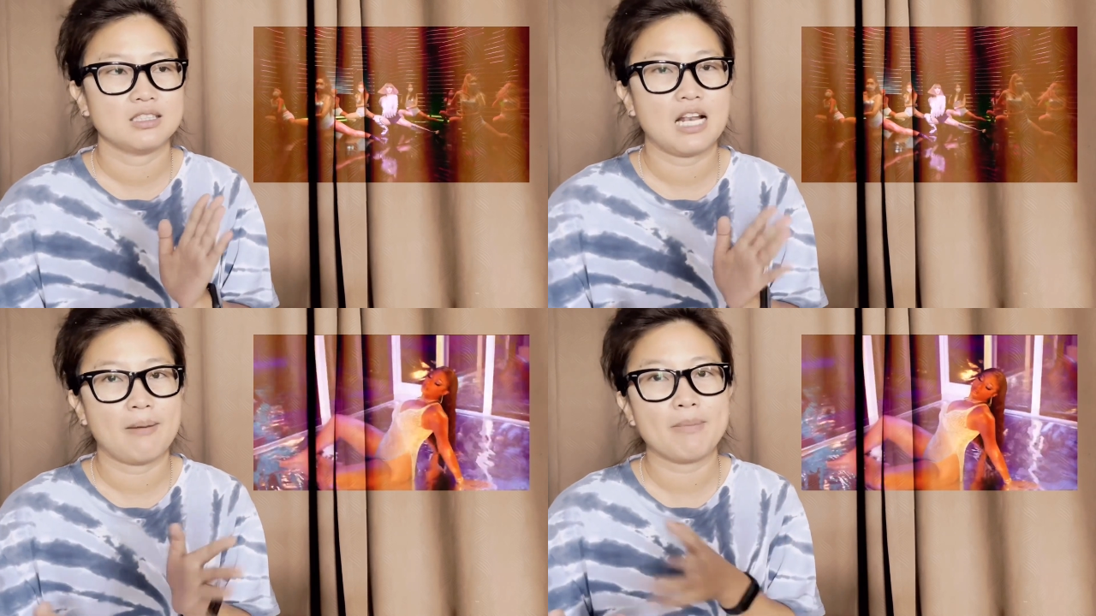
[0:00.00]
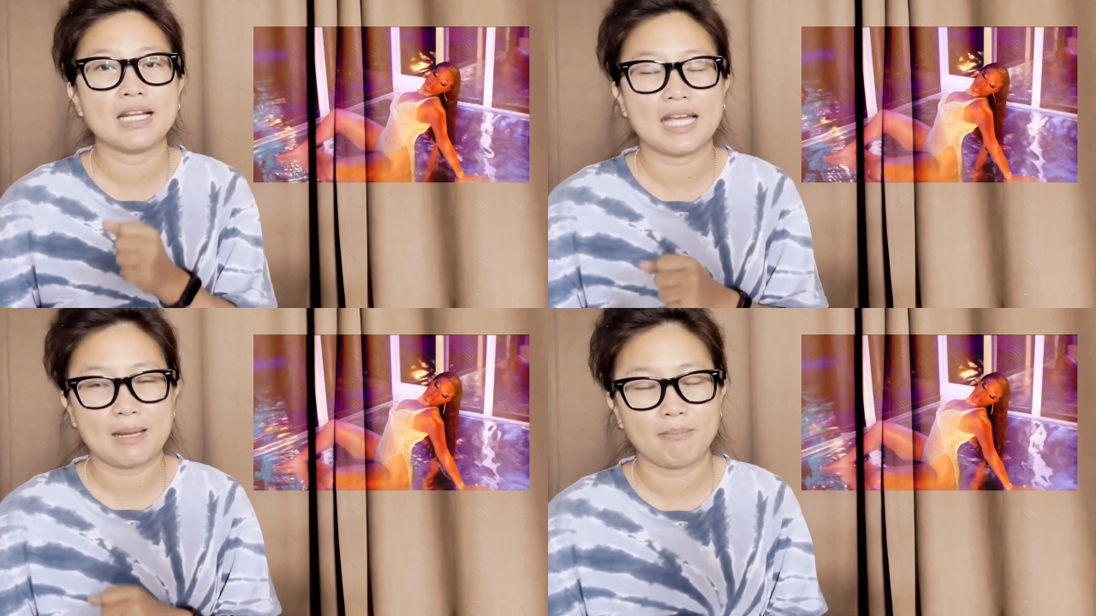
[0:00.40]
ศิลปิน
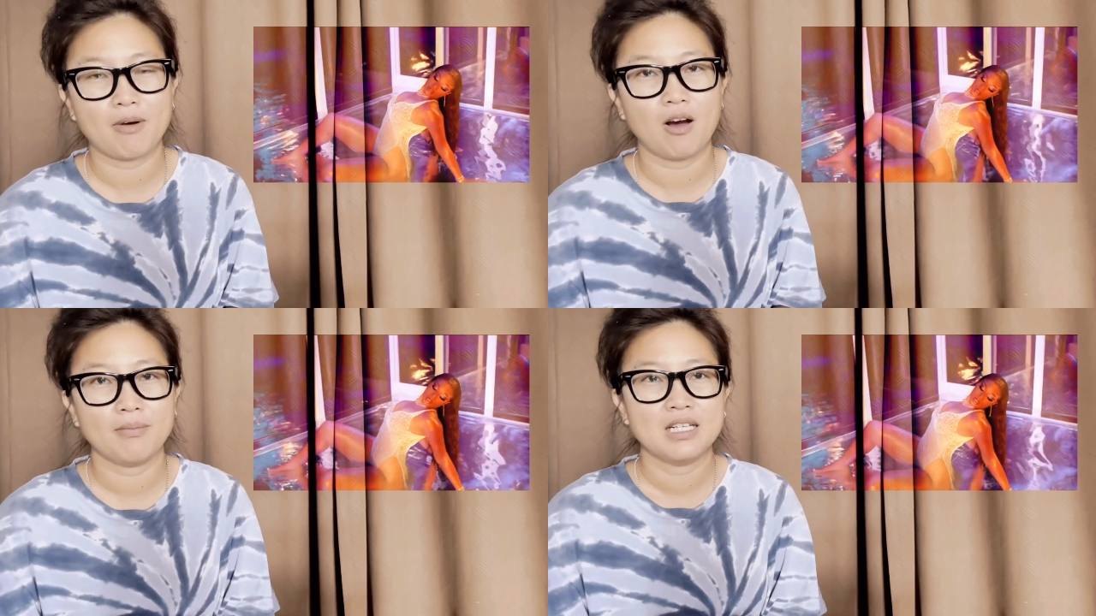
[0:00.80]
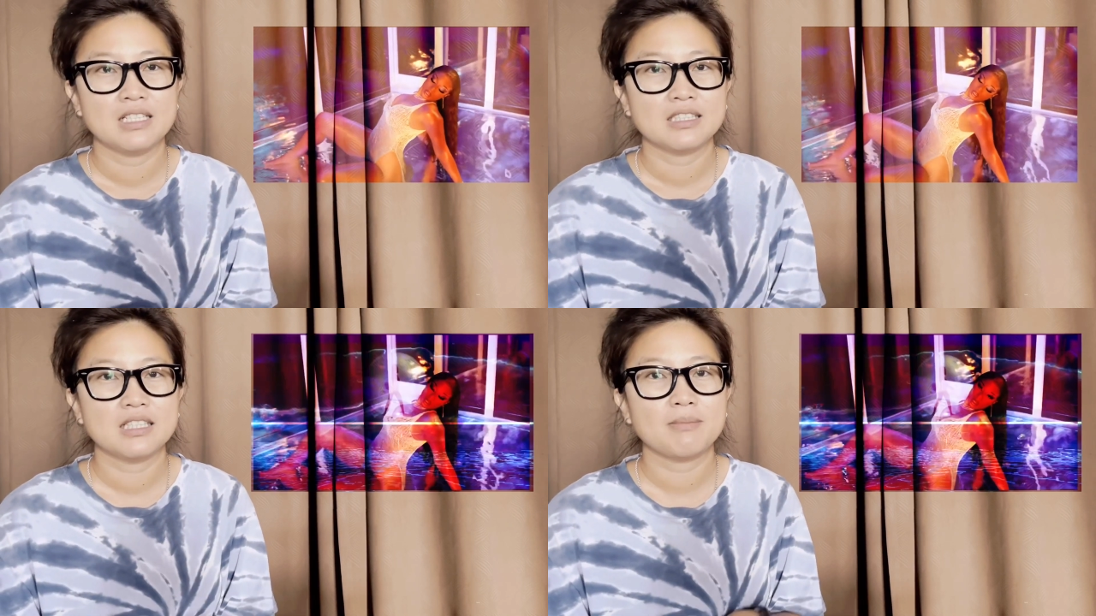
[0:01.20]
K-pop
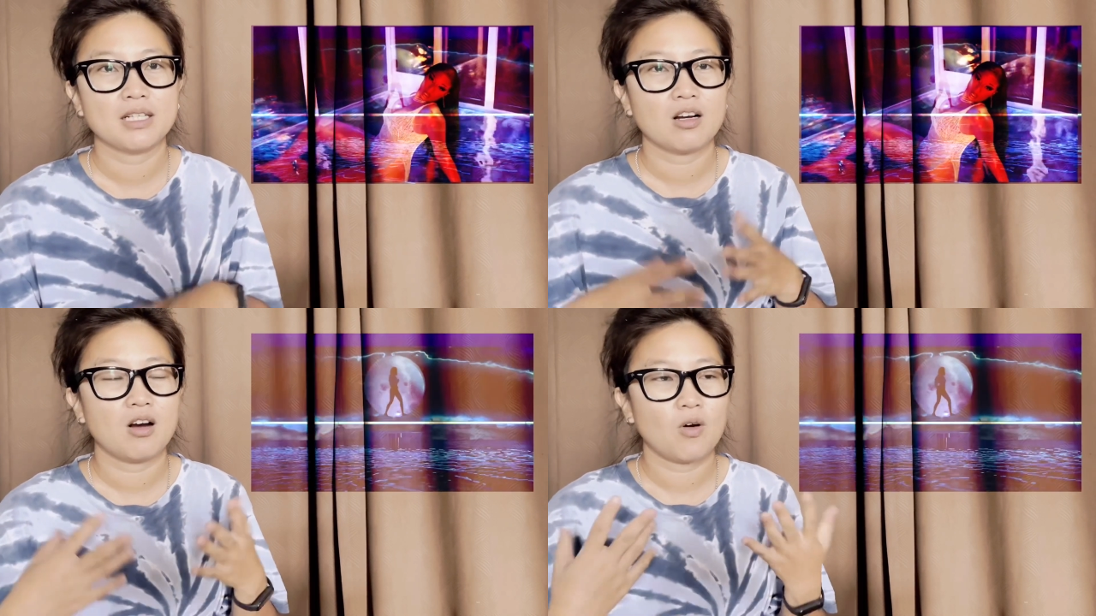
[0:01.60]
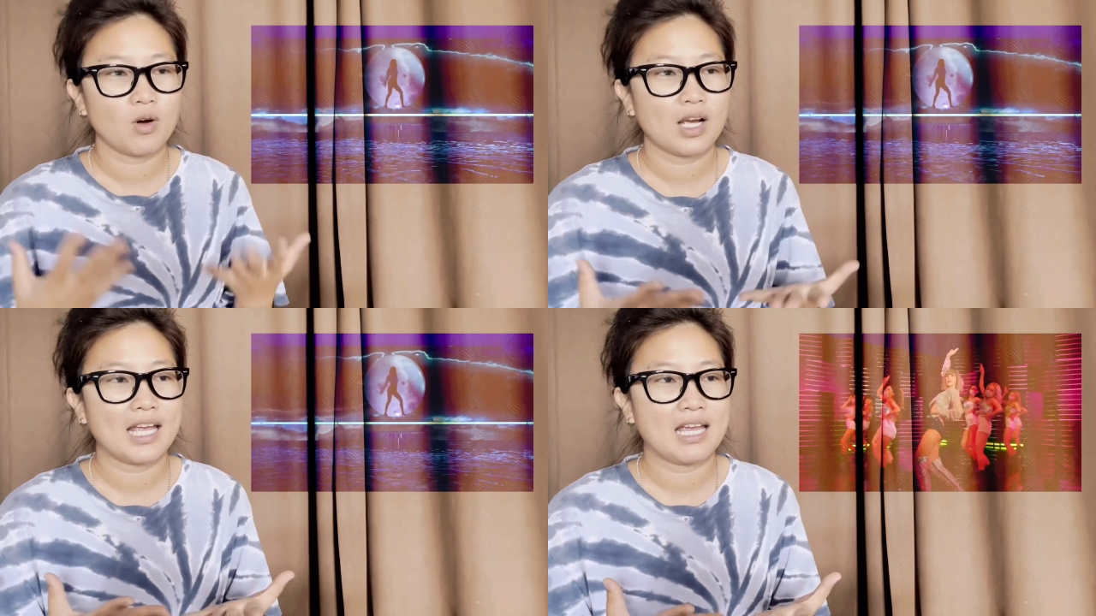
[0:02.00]
ซึ่งมันก็โอ
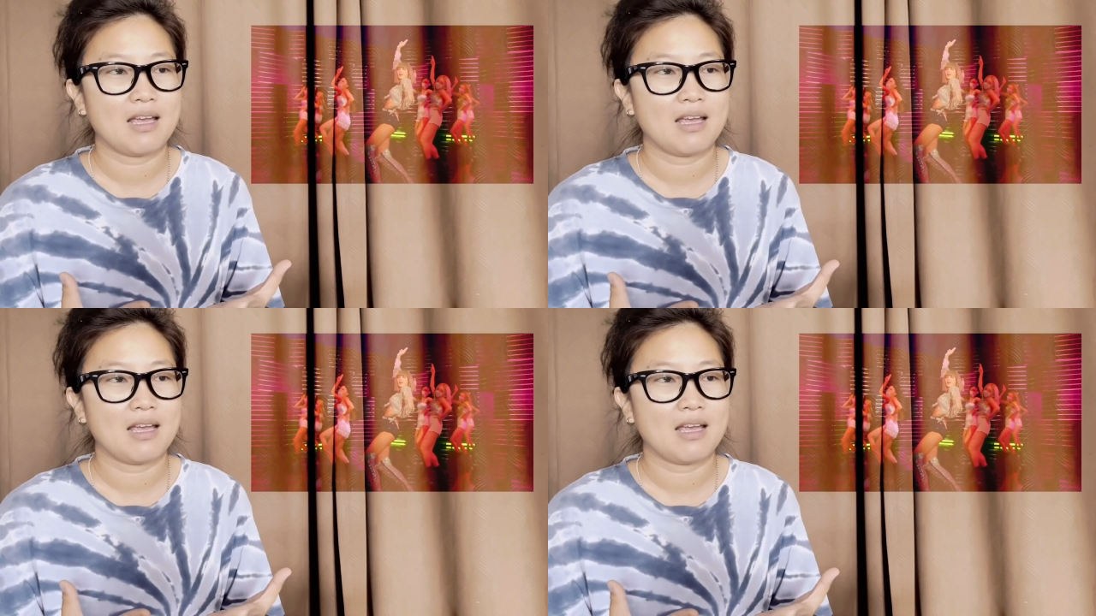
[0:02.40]
เค